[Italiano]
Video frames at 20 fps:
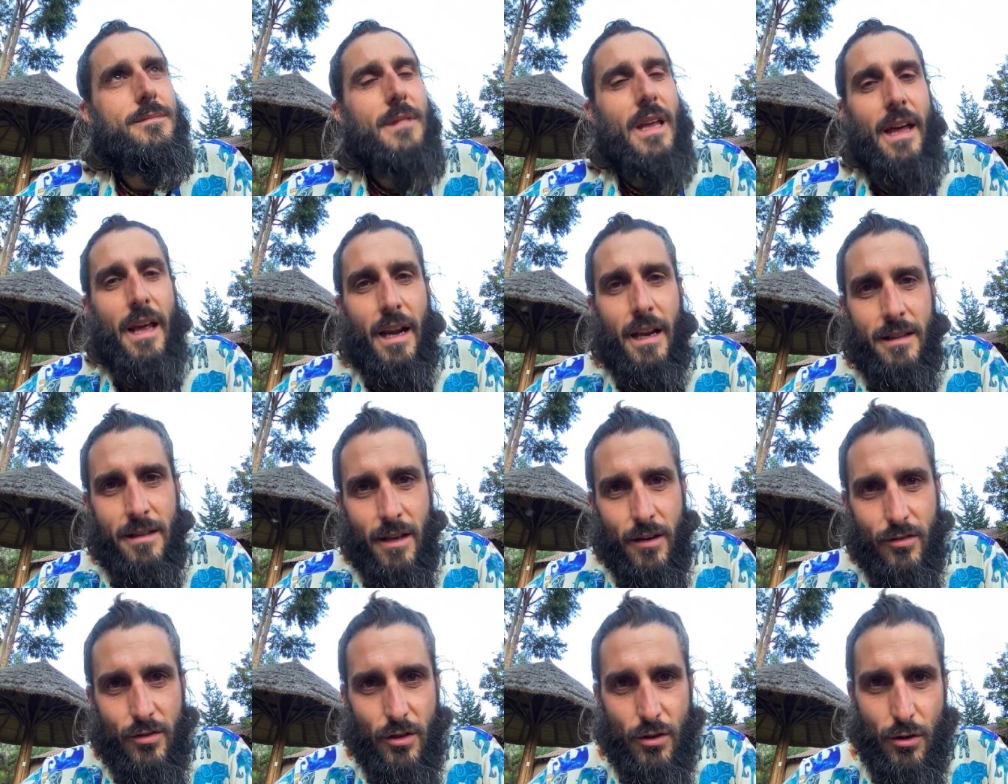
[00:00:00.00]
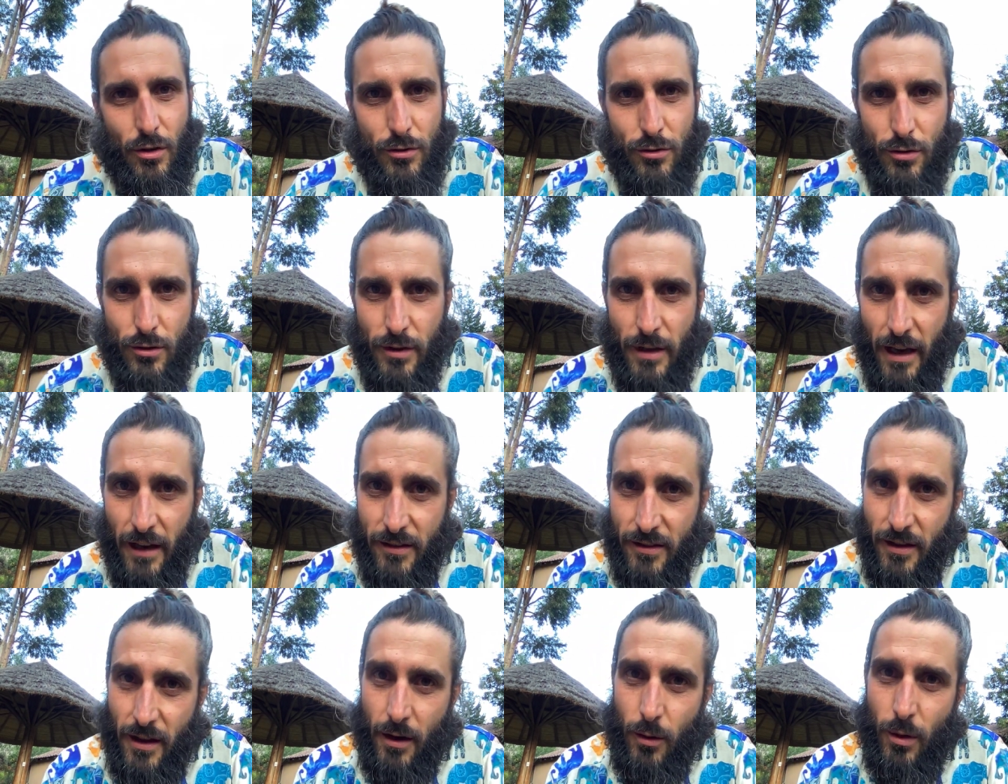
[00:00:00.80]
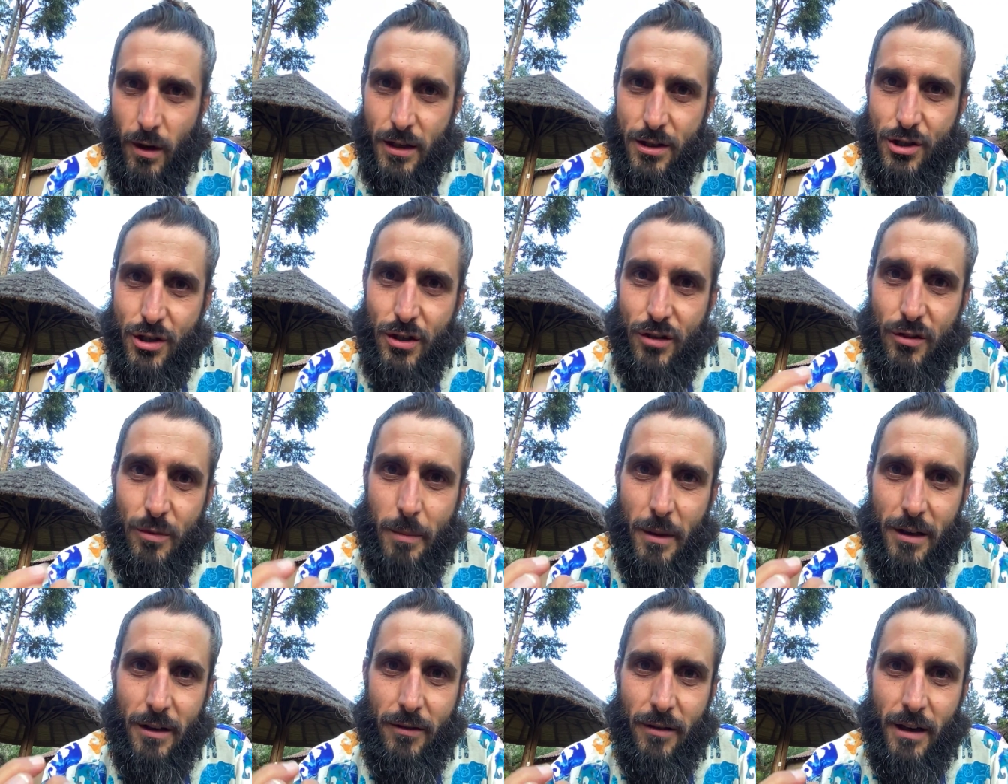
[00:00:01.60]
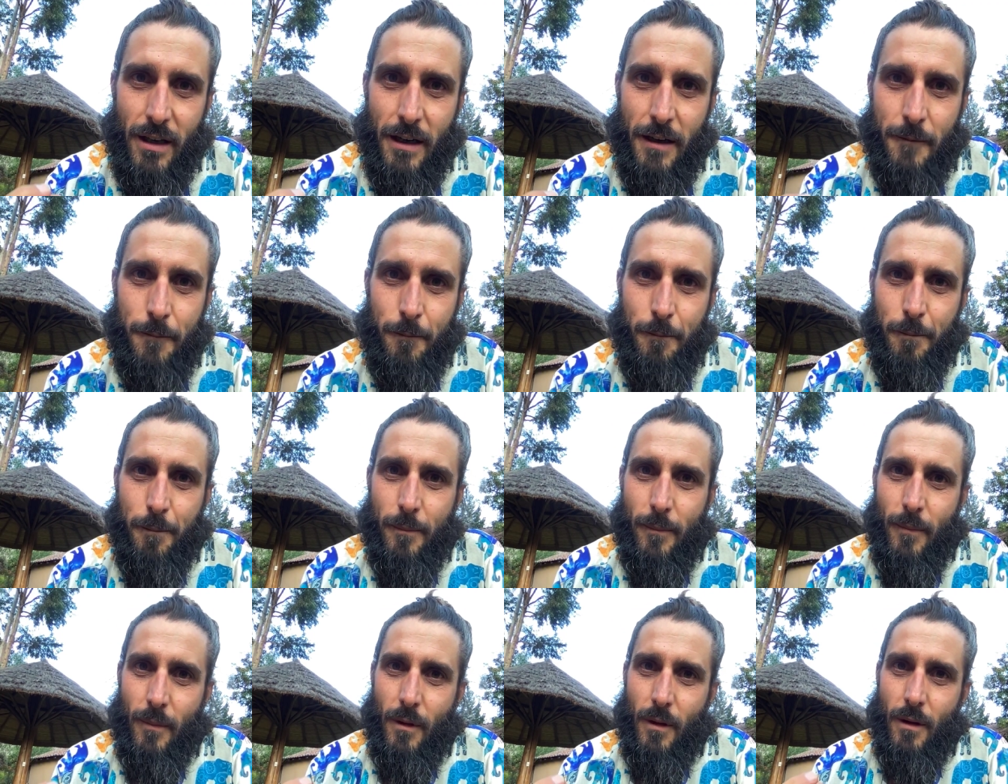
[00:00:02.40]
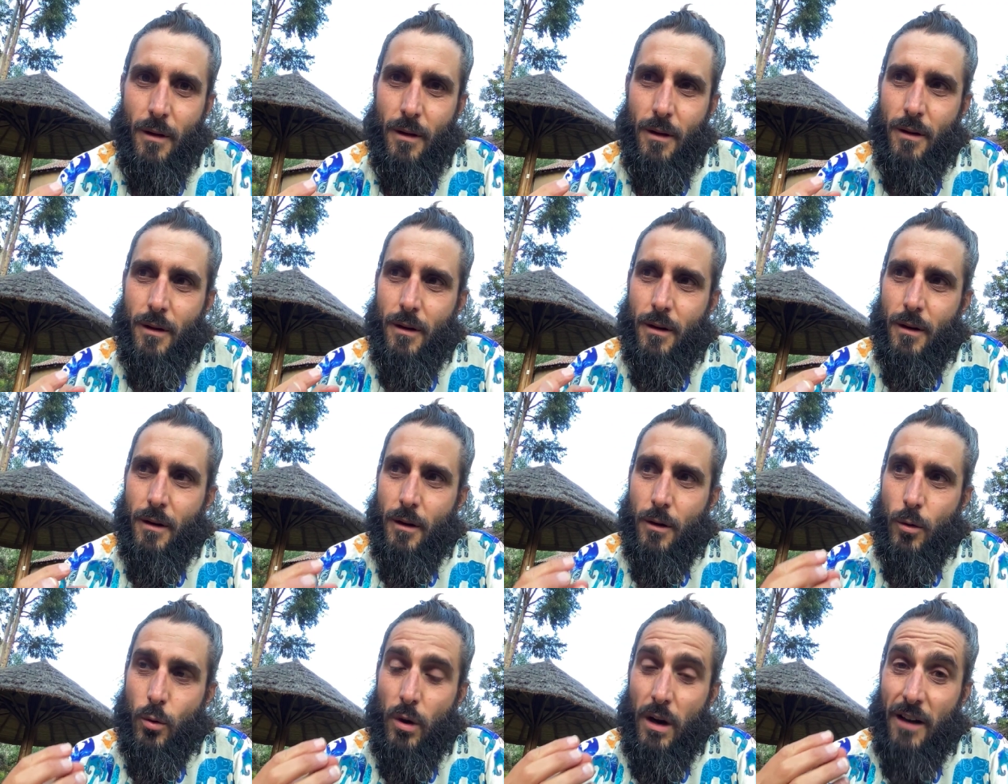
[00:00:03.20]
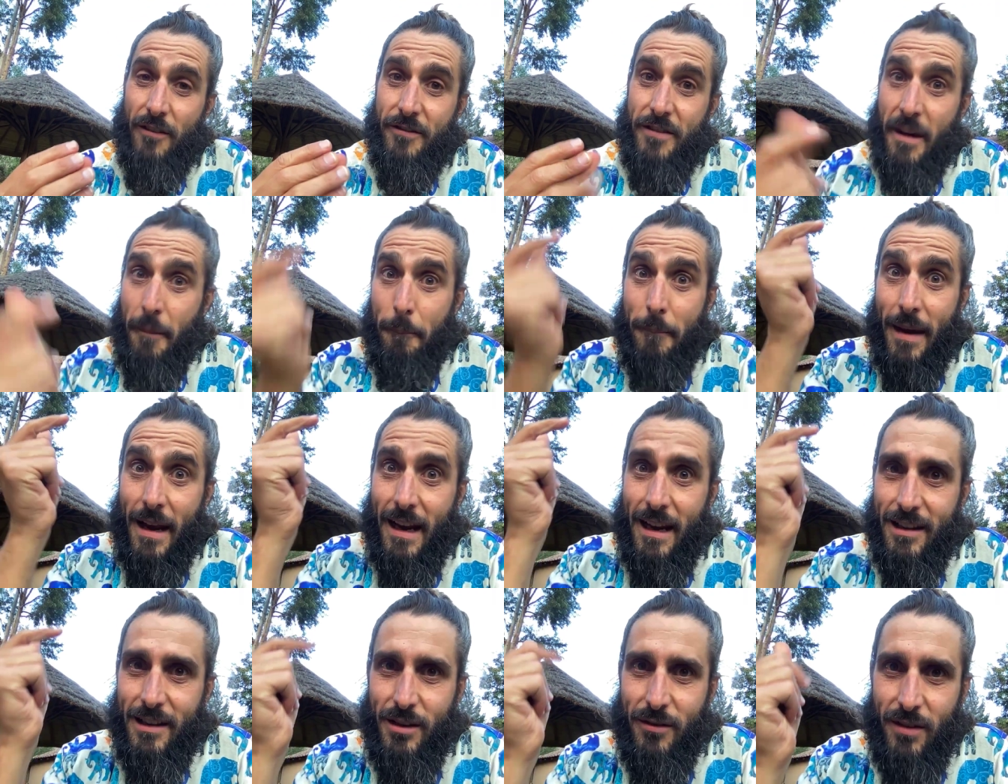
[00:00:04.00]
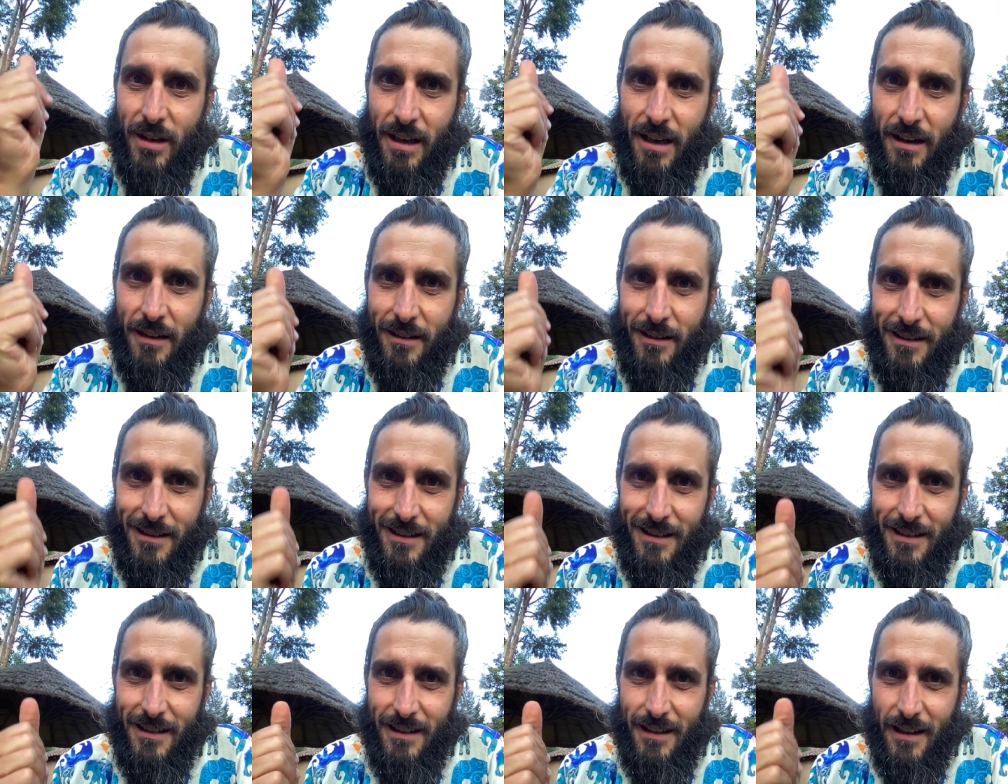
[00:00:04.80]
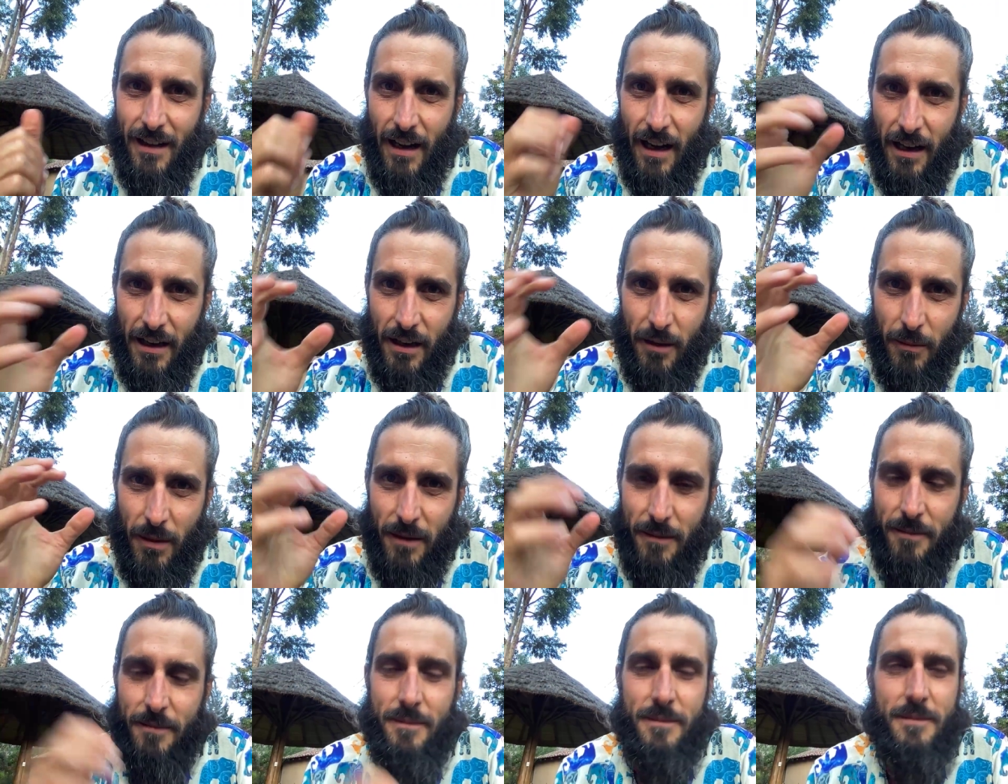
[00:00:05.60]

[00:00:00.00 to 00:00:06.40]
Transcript: è rendersi conto di essere quella cispa divina, quella fiammella divina, l'anima.